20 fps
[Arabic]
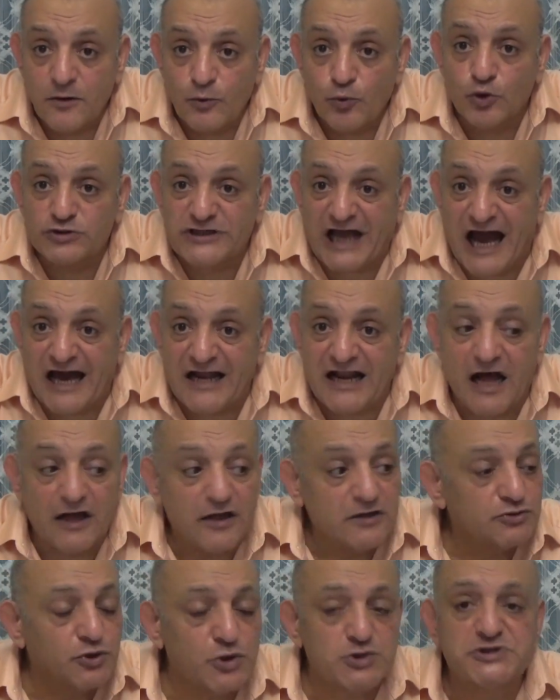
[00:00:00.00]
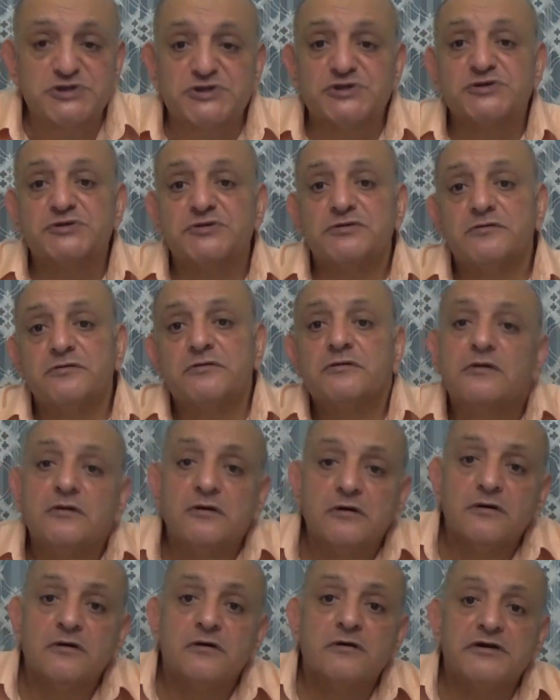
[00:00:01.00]
واتحرق طز
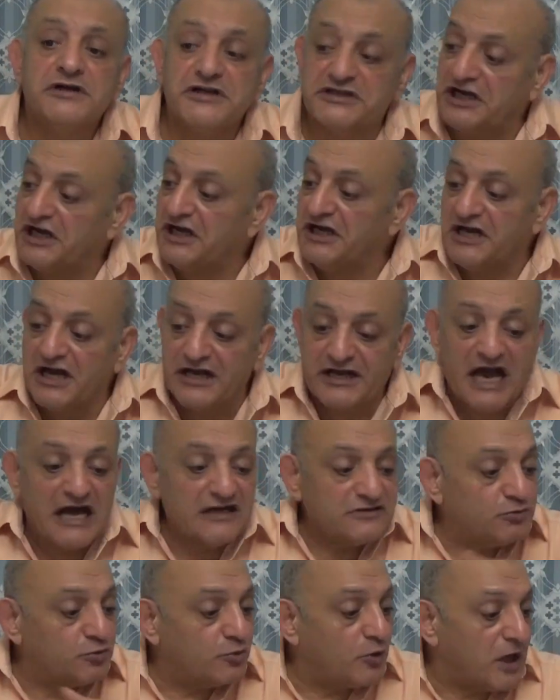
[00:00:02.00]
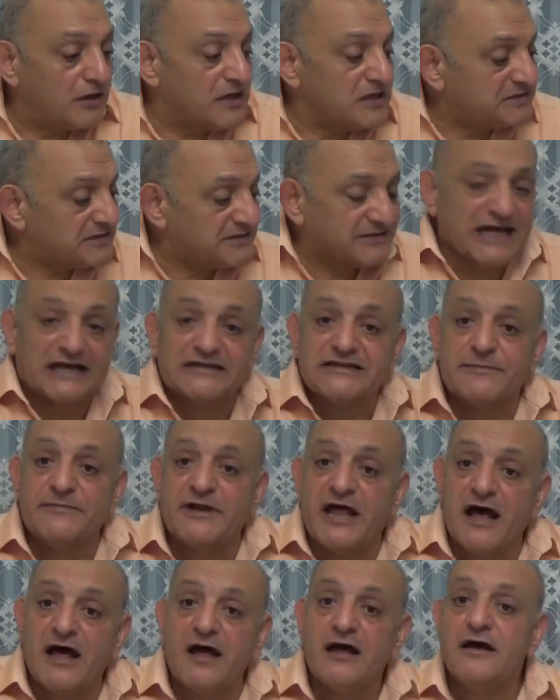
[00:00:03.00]
يتحرق كارت وخلاص
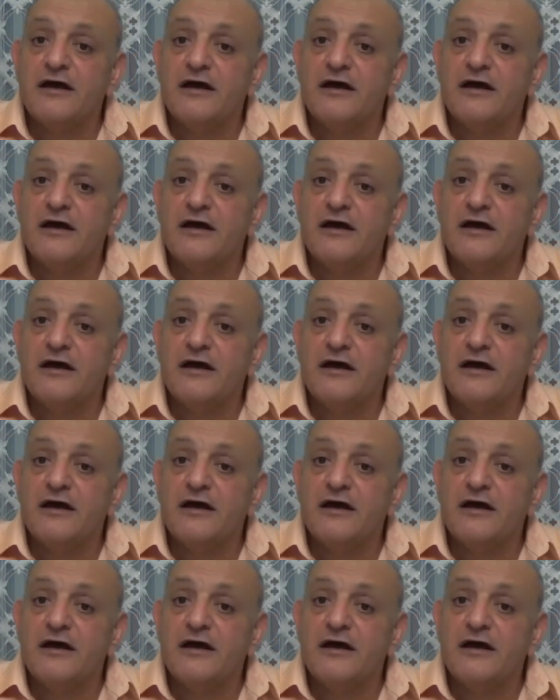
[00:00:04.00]
استخدمناه